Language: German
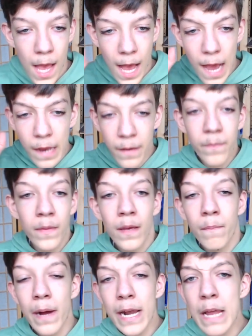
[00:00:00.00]
Hi,
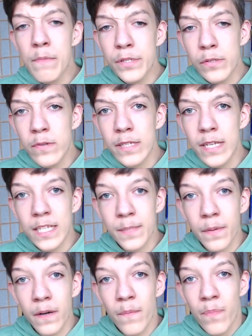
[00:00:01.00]
mein Name ist Luis
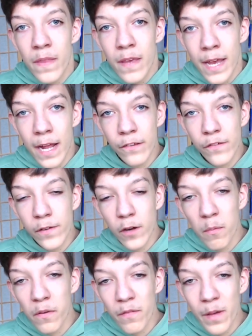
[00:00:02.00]
Esper. Herzlich
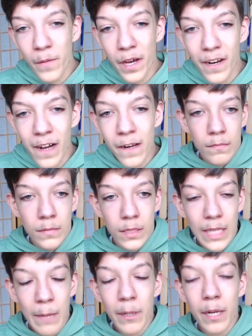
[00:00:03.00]
willkommen auf meinem Kanal. Ich
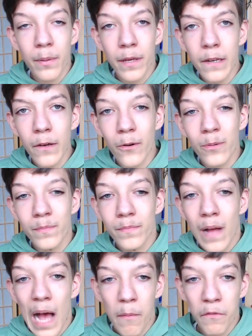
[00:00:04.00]
habe eine Behinderung,
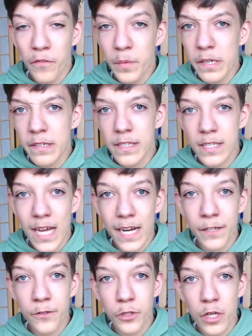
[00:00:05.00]
aber für mich ist es gar
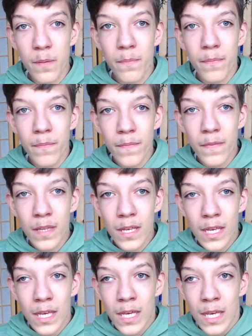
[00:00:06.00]
nicht so schlimm.
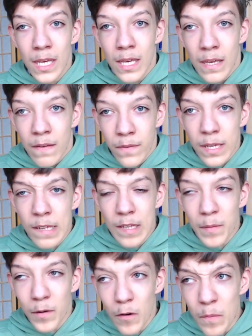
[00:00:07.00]
Wie ich
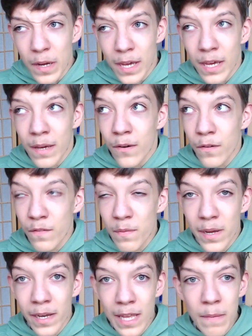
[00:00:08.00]
damit umgehe und wie
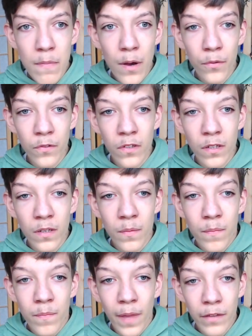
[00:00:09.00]
mein Leben aussieht,
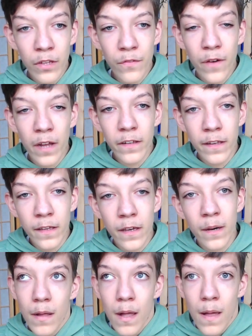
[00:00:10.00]
das erfahrt ihr hier.